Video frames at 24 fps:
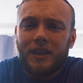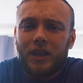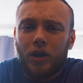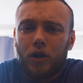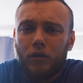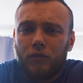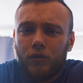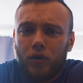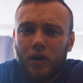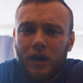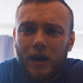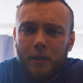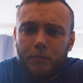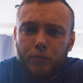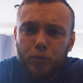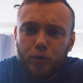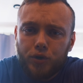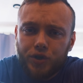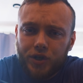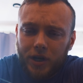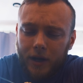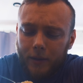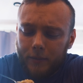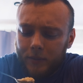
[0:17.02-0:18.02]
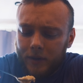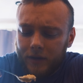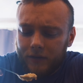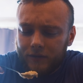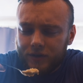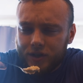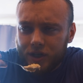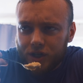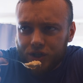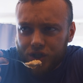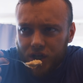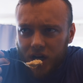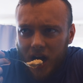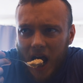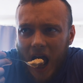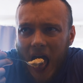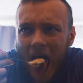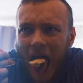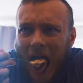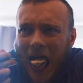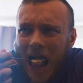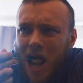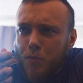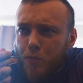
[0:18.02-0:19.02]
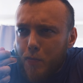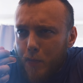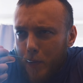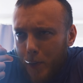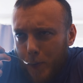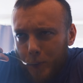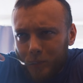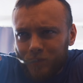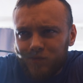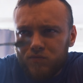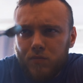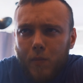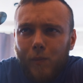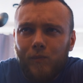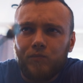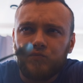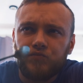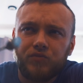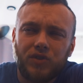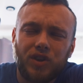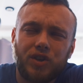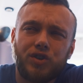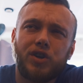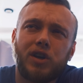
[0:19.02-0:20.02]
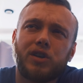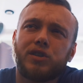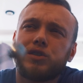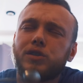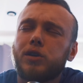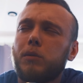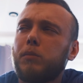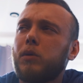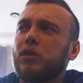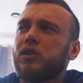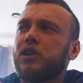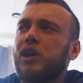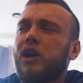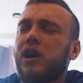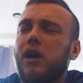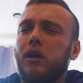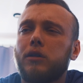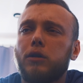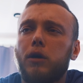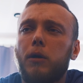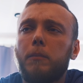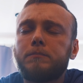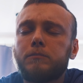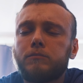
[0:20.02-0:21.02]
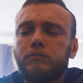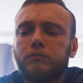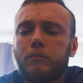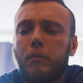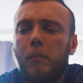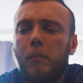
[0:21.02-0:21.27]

Tego vloga puszczam w niedzielę. Dzisiaj jest sobota rano.